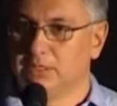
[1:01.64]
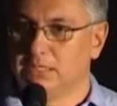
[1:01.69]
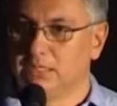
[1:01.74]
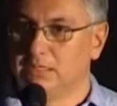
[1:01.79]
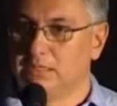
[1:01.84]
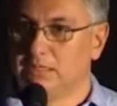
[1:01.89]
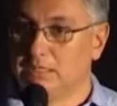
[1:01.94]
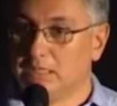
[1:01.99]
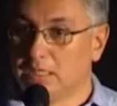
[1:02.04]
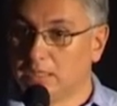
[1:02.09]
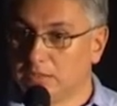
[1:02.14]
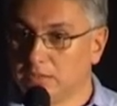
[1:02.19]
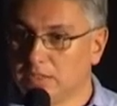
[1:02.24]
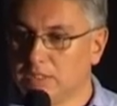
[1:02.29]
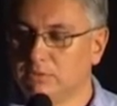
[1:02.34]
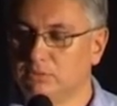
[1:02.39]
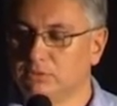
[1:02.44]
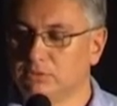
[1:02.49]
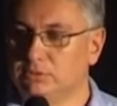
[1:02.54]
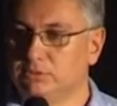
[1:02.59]
de
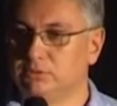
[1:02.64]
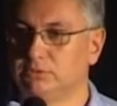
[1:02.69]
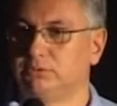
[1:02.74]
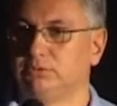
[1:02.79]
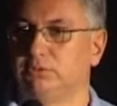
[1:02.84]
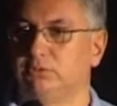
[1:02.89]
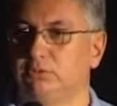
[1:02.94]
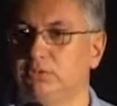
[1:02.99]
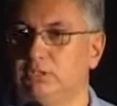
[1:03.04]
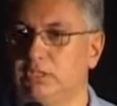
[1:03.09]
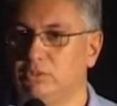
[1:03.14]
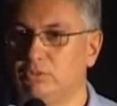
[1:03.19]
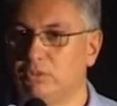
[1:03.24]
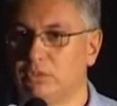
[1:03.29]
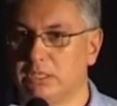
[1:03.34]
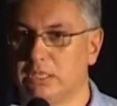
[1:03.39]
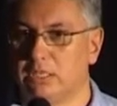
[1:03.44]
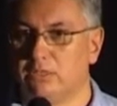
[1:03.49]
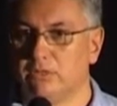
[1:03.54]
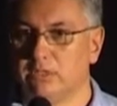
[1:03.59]
directivos y
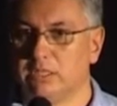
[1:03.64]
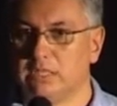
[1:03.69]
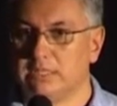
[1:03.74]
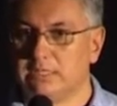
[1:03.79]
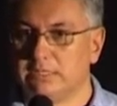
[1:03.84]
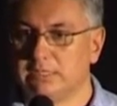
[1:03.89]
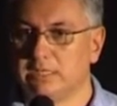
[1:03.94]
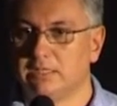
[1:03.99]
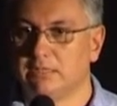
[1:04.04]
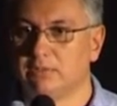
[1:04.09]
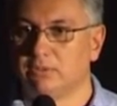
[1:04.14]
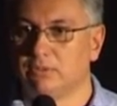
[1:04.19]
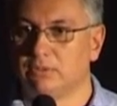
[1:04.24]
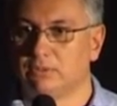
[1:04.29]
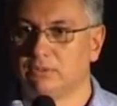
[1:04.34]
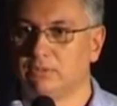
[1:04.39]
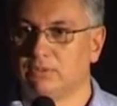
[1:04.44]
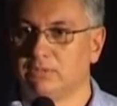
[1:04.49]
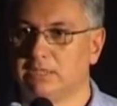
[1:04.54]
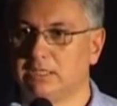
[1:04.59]
coordinadores de
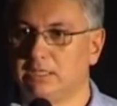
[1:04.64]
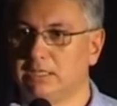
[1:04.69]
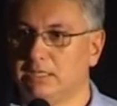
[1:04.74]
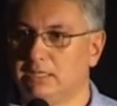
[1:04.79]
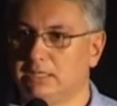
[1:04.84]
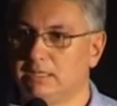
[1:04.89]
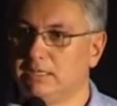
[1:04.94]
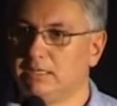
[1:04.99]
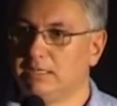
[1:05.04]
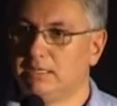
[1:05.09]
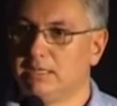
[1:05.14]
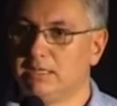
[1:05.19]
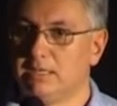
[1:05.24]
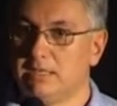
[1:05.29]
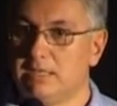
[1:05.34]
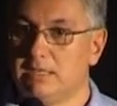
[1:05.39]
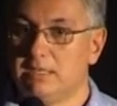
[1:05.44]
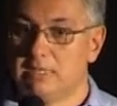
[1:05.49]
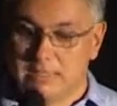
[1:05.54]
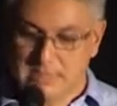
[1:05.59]
centros que
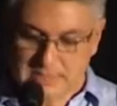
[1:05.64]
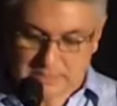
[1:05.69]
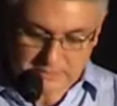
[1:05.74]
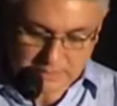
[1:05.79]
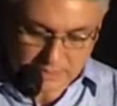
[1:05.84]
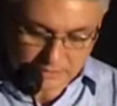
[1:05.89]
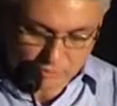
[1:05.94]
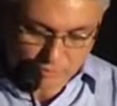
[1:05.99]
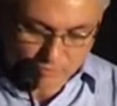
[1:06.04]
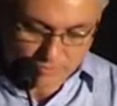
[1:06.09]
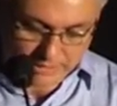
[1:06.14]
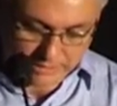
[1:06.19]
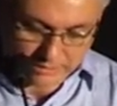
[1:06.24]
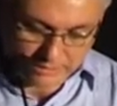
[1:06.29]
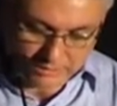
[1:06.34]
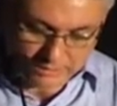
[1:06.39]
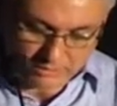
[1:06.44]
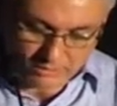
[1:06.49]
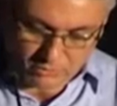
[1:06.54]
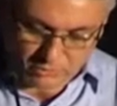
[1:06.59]
ya se ha
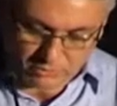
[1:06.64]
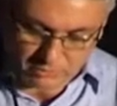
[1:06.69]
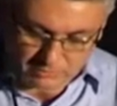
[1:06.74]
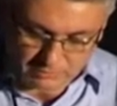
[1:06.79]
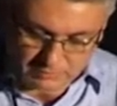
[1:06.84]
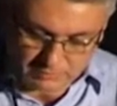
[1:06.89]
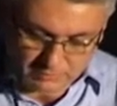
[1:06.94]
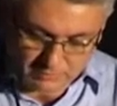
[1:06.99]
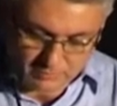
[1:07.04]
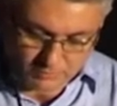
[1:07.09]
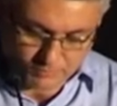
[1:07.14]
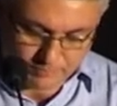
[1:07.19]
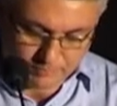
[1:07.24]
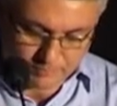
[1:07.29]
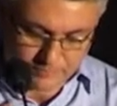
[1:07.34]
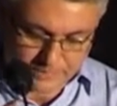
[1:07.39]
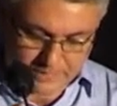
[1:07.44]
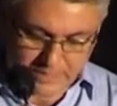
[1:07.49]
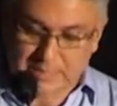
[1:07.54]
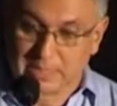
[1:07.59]
convertido
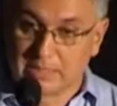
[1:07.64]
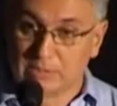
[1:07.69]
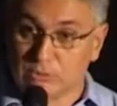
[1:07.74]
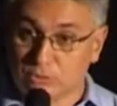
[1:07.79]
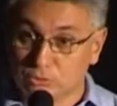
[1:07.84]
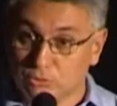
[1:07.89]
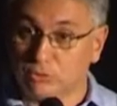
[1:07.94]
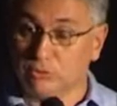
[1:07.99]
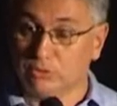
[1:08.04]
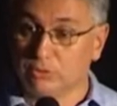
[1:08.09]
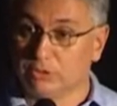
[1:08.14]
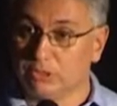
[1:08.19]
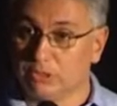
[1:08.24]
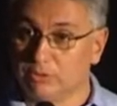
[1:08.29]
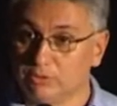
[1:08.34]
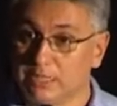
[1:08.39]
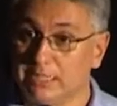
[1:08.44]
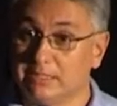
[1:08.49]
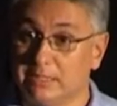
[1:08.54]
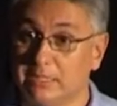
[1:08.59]
para nosotros en
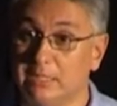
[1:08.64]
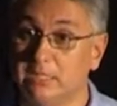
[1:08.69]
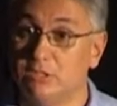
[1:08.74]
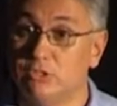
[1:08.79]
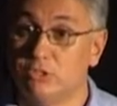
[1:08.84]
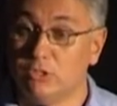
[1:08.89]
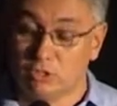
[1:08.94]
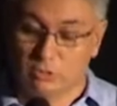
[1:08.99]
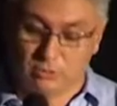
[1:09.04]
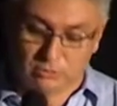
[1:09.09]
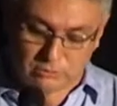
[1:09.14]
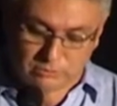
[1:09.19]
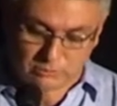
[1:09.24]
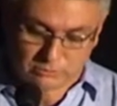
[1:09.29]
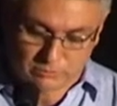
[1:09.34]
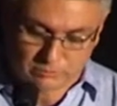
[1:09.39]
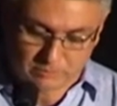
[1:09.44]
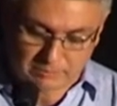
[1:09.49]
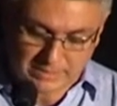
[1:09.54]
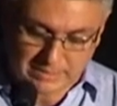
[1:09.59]
una tradición,
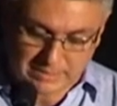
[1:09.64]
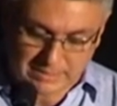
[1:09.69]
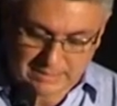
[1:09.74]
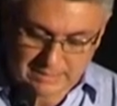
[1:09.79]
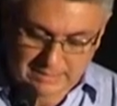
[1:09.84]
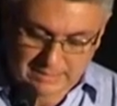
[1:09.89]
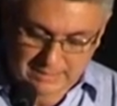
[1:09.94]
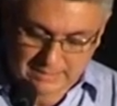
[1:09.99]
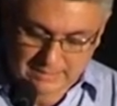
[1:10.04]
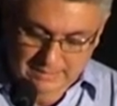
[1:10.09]
¿no? para